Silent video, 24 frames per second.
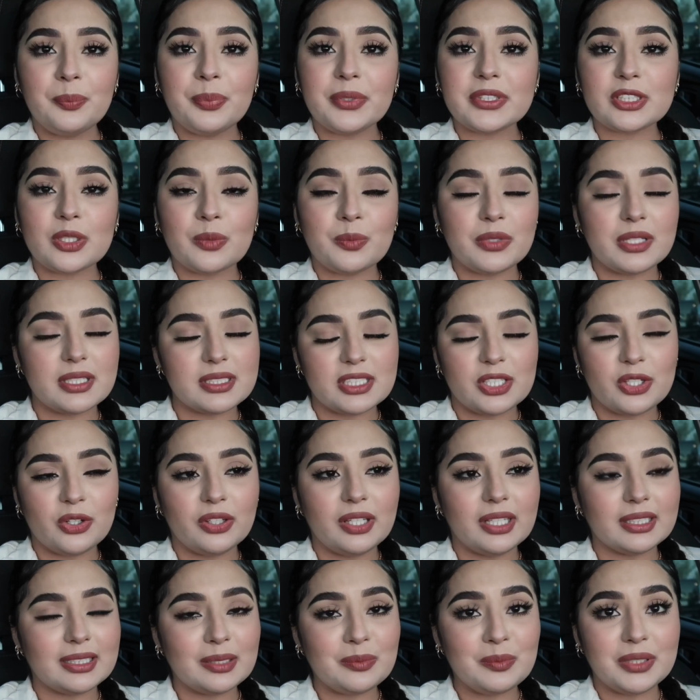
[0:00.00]
pues como les digo
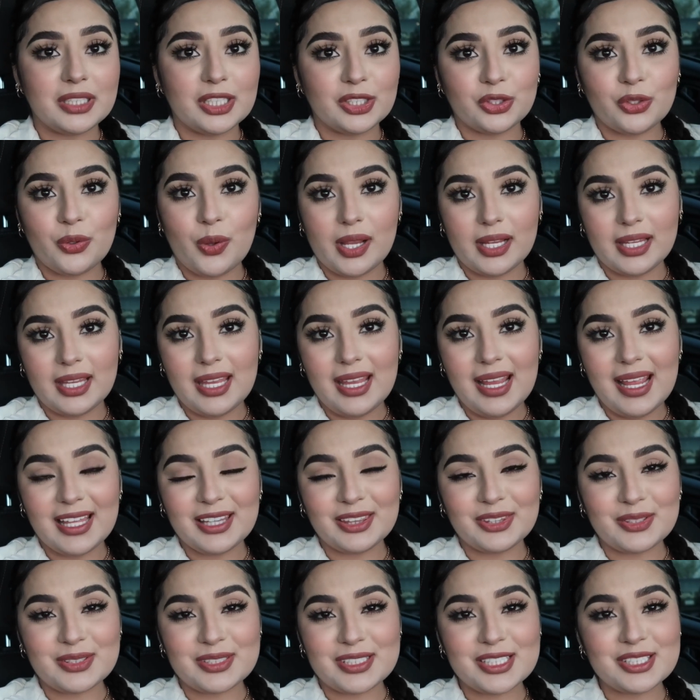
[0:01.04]
ya terminé todo aquí,
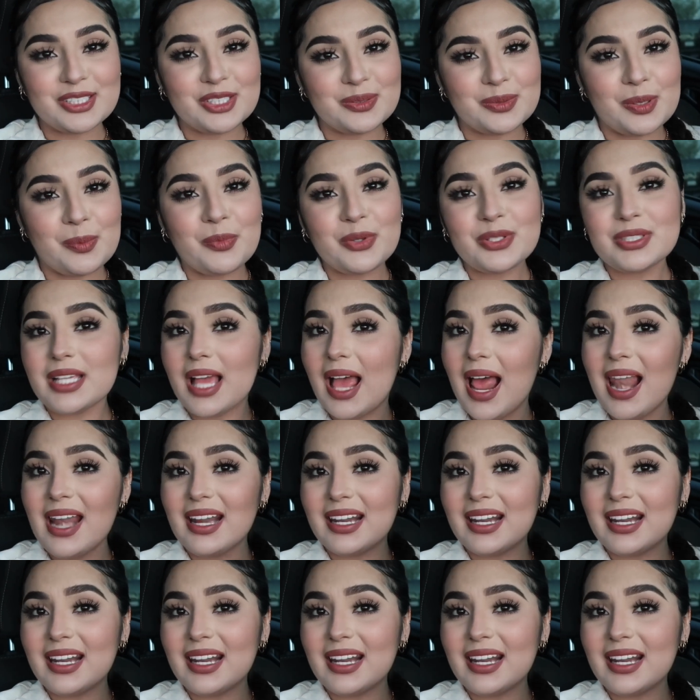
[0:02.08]
entonces nos vemos al